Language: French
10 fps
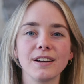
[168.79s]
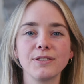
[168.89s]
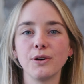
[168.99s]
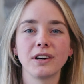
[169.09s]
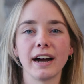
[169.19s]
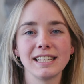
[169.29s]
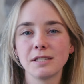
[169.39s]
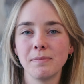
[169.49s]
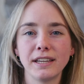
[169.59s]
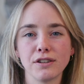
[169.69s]
Donc, en
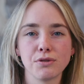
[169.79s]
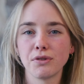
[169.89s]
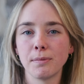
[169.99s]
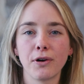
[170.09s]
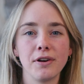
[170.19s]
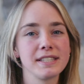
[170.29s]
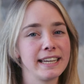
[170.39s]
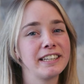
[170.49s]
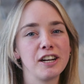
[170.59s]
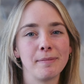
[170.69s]
résumé, que ce soit pour un
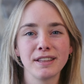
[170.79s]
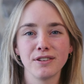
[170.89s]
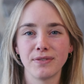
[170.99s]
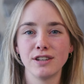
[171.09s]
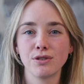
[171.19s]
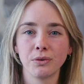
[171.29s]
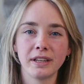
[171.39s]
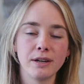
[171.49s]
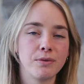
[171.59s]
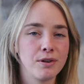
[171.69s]
5 km de fin de
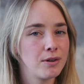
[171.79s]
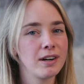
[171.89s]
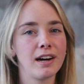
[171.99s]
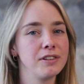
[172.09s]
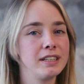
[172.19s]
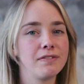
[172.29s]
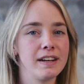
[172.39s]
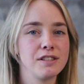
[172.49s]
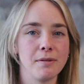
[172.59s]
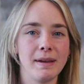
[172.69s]
journée ou une longue randonnée de
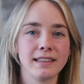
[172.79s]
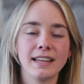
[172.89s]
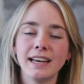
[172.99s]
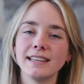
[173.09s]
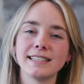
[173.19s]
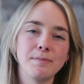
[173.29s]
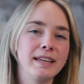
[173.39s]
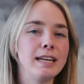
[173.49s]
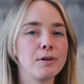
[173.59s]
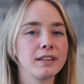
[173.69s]
fin de semaine, c'est
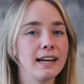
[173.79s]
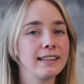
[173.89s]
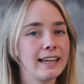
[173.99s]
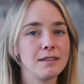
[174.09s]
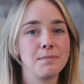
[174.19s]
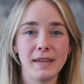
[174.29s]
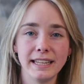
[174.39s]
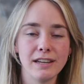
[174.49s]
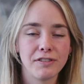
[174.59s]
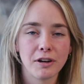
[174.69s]
bien important d'être
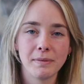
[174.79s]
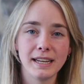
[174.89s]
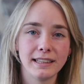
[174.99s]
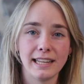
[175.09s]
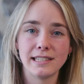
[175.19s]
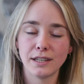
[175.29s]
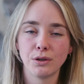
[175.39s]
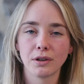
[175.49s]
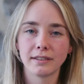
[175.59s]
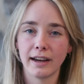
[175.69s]
bien informé, d'être
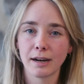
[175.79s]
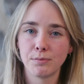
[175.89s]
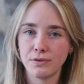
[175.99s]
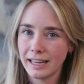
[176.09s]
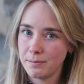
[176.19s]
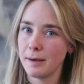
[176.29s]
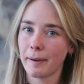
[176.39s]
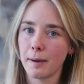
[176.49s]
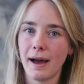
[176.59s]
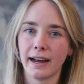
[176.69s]
sécuritaire, puis d'être bien
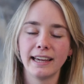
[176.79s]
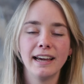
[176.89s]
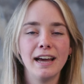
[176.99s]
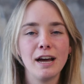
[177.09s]
préparé